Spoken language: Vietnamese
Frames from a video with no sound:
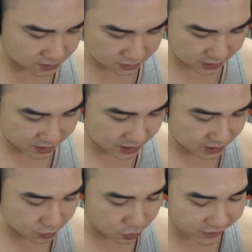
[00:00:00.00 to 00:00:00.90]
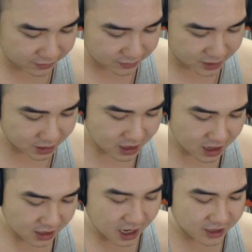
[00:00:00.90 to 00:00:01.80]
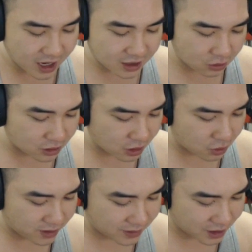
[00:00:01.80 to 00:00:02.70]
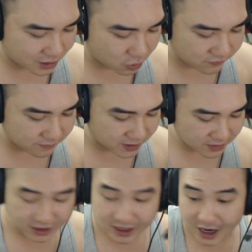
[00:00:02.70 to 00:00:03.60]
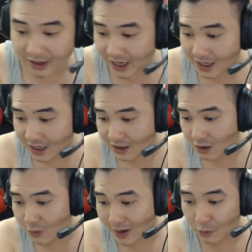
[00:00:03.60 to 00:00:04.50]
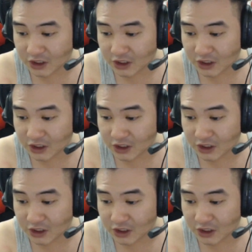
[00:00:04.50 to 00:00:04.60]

Đây là đối với anh bây giờ, giờ giấc con người của mình bây giờ, đối với mình bây giờ, giờ này là cỡ khoảng buổi